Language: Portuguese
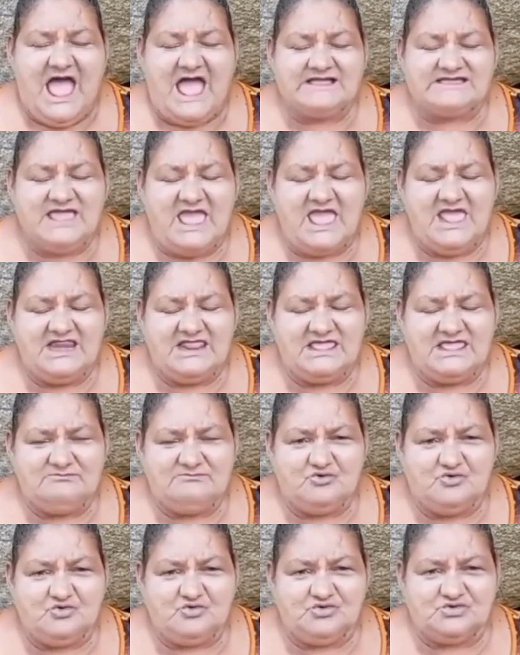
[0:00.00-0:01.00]
Aquele
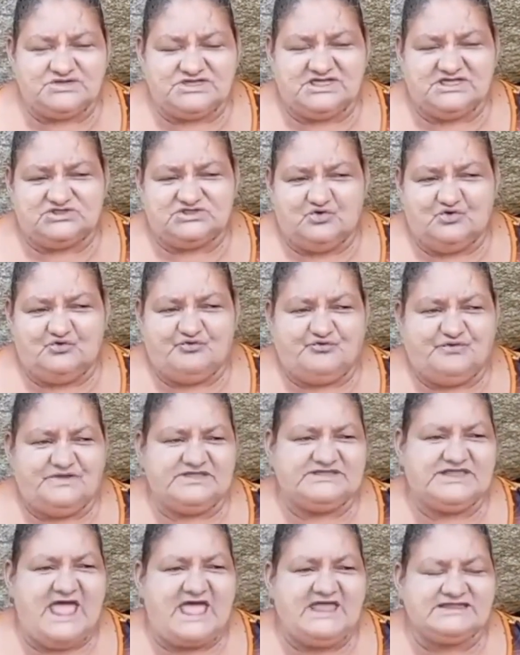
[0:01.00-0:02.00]
muro que tu
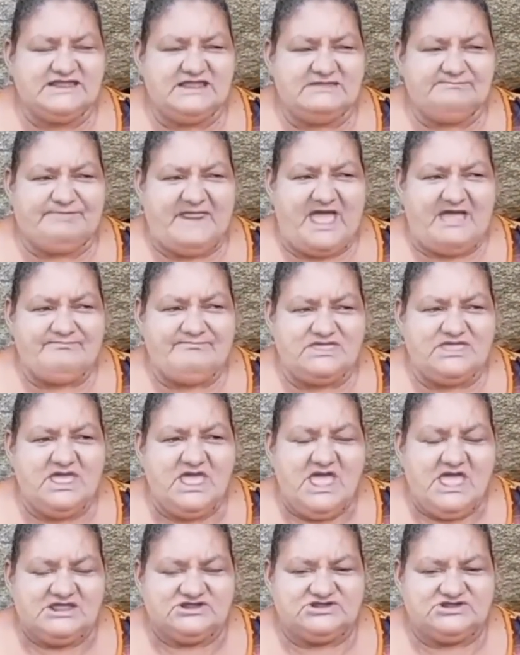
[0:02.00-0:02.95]
fizesse para mim,